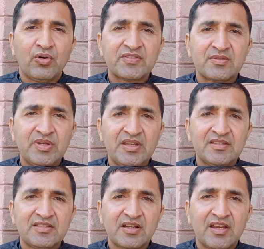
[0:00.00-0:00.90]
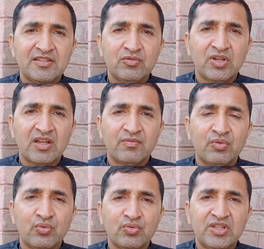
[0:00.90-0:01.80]
और ज़मीन की जरखेज़ी जो है
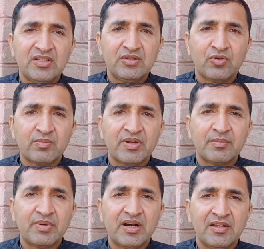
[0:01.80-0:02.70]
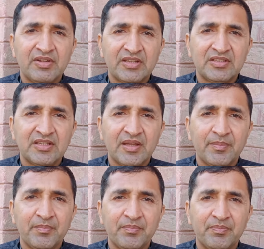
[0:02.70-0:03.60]
वो कुदरती तौर पर बहाल रहती है